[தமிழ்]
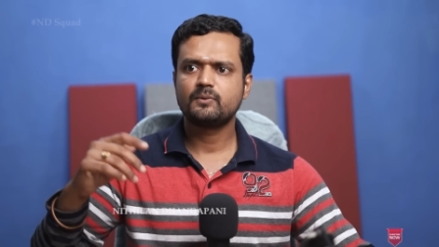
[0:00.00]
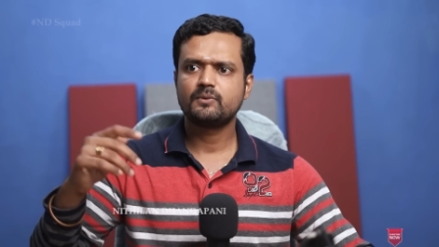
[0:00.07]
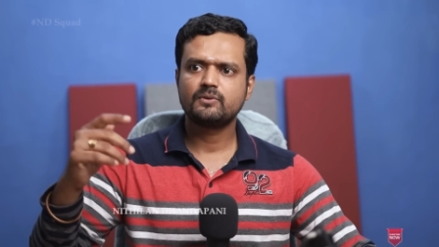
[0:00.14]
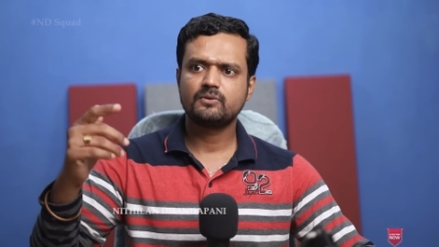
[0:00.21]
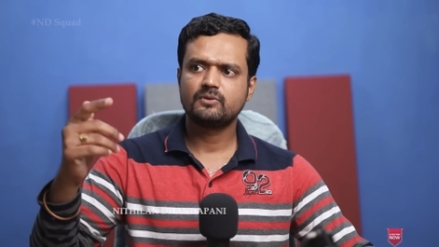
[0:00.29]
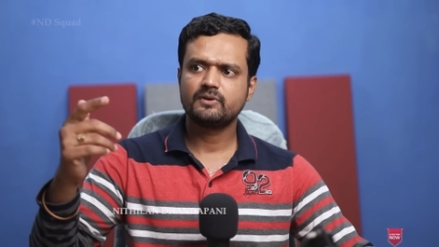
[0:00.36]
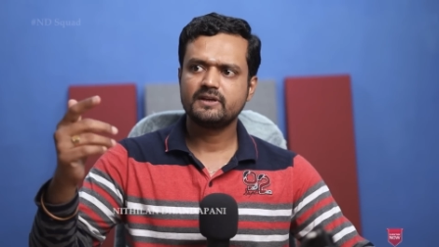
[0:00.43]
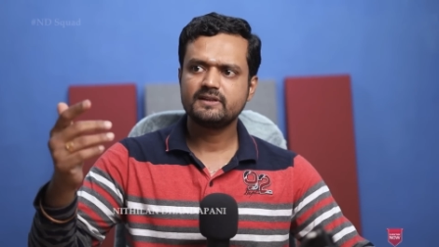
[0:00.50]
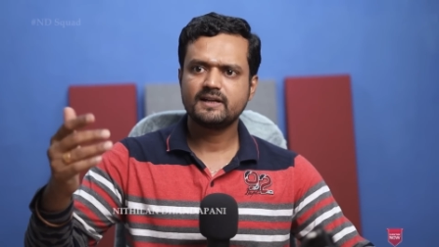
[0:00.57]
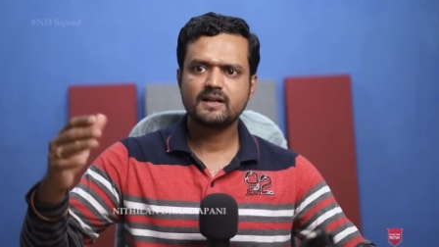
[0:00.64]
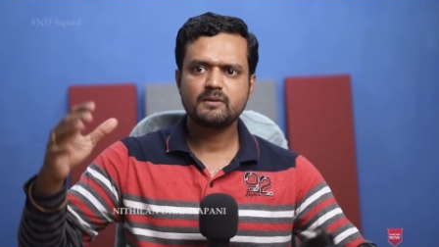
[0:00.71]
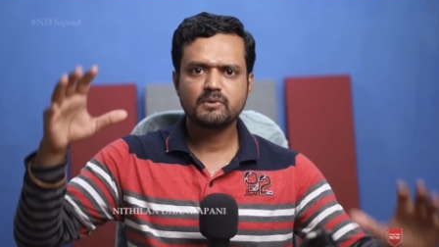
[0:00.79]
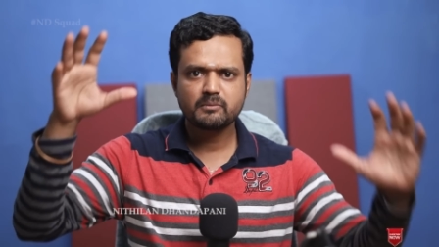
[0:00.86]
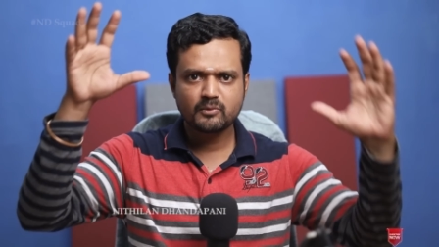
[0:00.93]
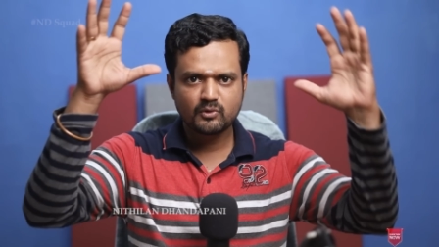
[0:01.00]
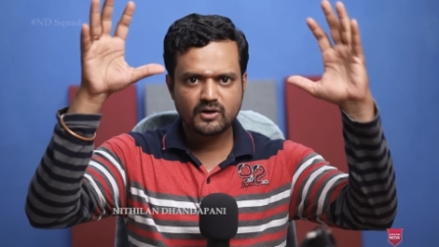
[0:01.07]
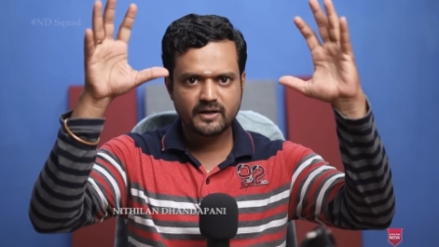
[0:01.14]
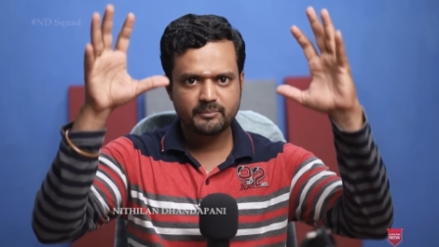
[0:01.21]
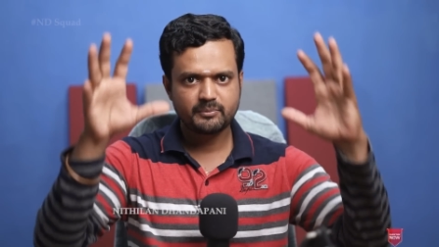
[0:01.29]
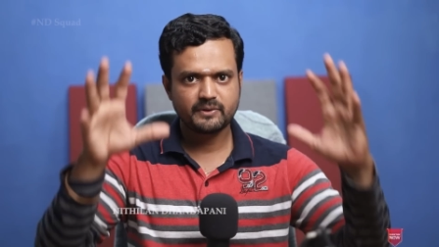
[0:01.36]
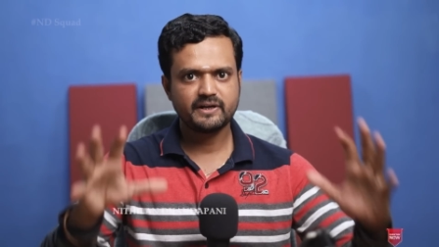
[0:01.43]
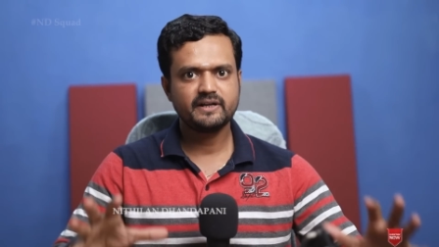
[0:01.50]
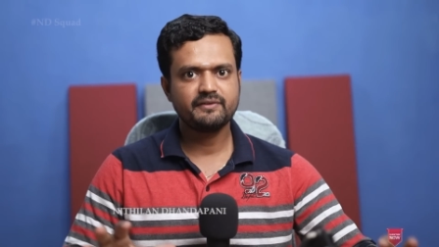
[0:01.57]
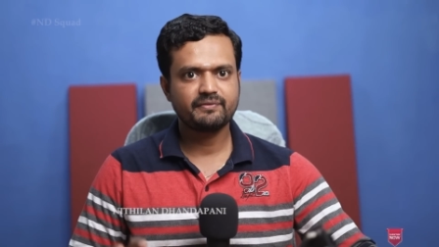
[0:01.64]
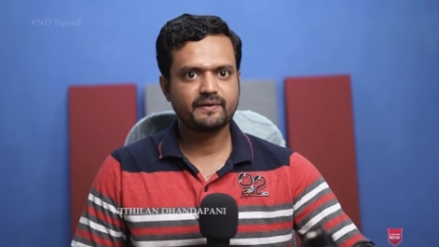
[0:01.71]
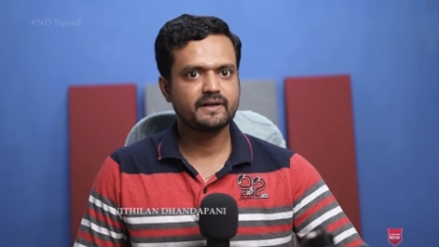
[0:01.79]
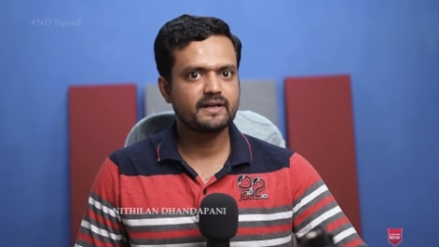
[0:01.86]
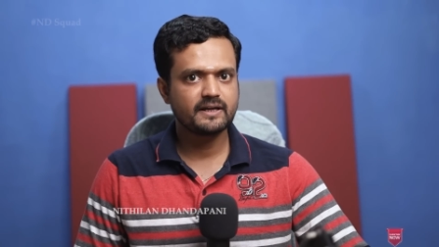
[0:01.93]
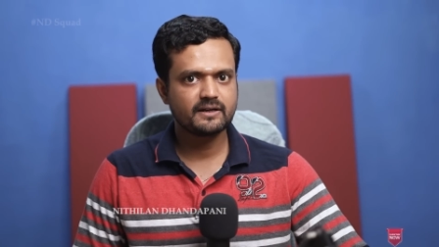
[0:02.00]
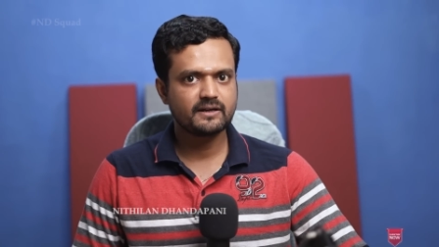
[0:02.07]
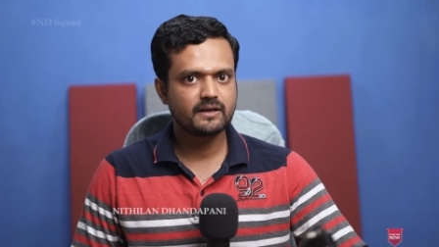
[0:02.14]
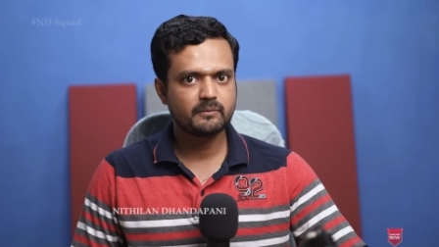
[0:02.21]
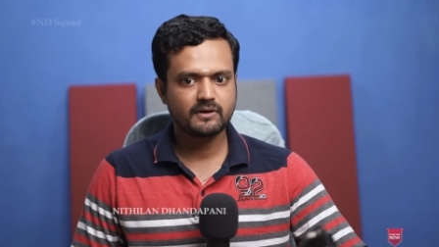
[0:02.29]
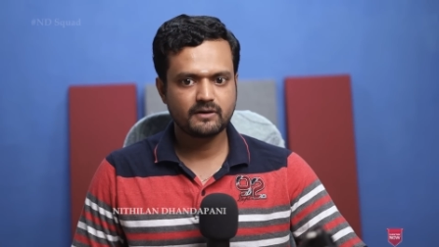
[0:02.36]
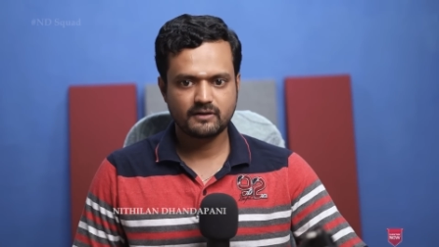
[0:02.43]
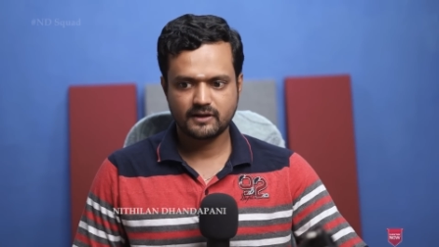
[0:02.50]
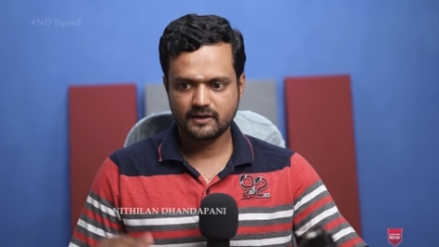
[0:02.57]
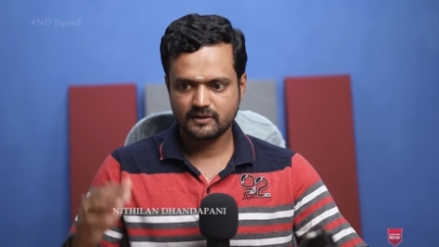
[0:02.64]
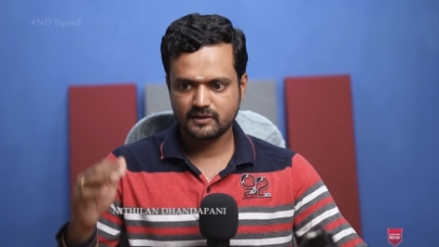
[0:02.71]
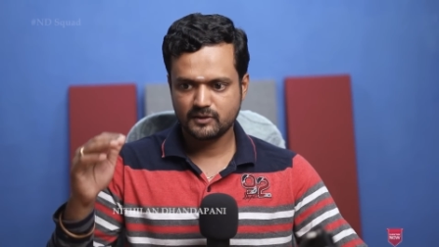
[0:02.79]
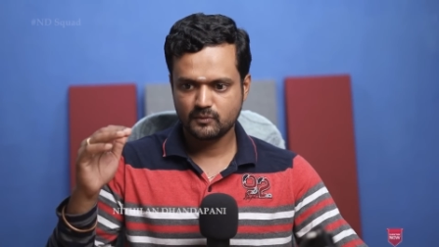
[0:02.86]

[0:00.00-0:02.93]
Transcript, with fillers: அப்போது இது எல்லாமே முன்னாடி ப்ரீ டிஃபைன்டாக இருக்க மாதிரி இருக்கே